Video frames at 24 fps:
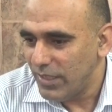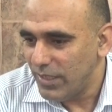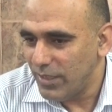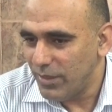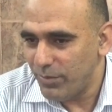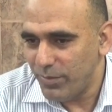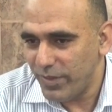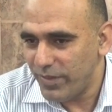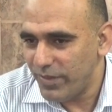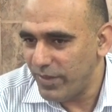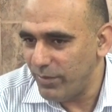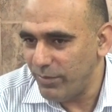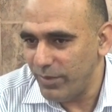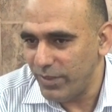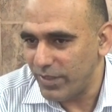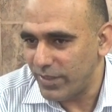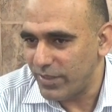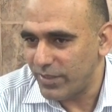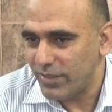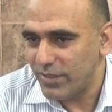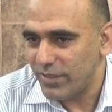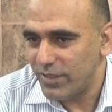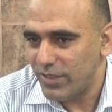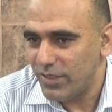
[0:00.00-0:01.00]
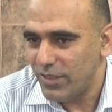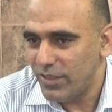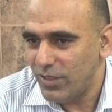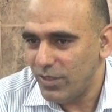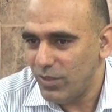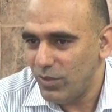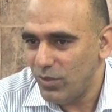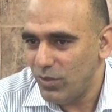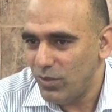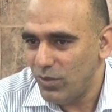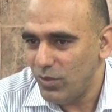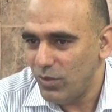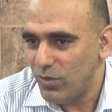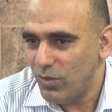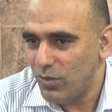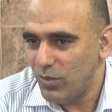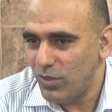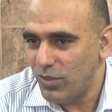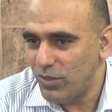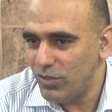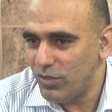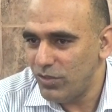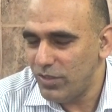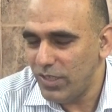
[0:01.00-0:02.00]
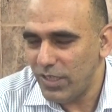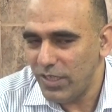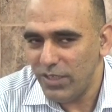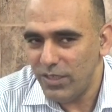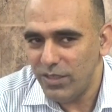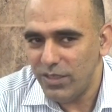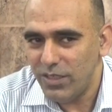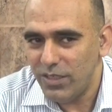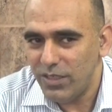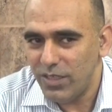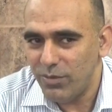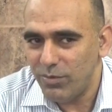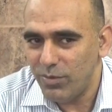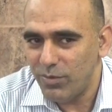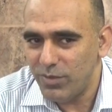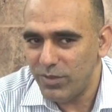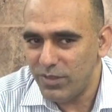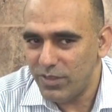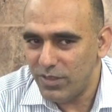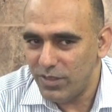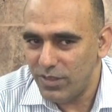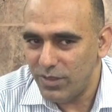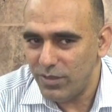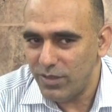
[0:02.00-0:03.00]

آه، بالضمير والشيء لما بت